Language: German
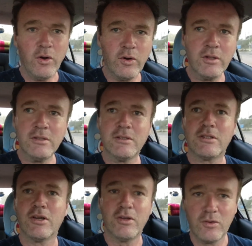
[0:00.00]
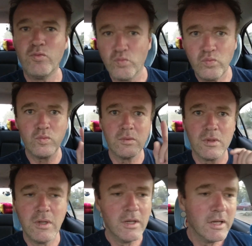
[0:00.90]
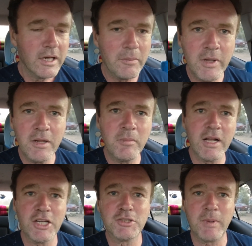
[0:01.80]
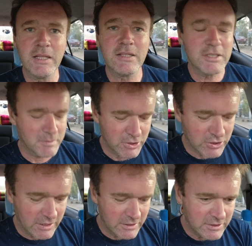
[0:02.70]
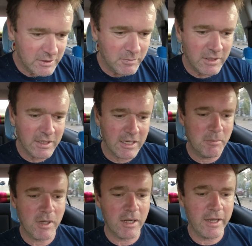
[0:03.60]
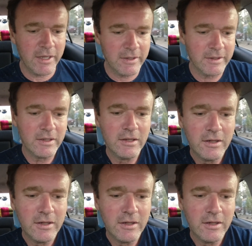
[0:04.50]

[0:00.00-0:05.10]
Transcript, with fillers: Und da bin ich mal gespannt, deswegen schalte ich hier mal die Kamera ein.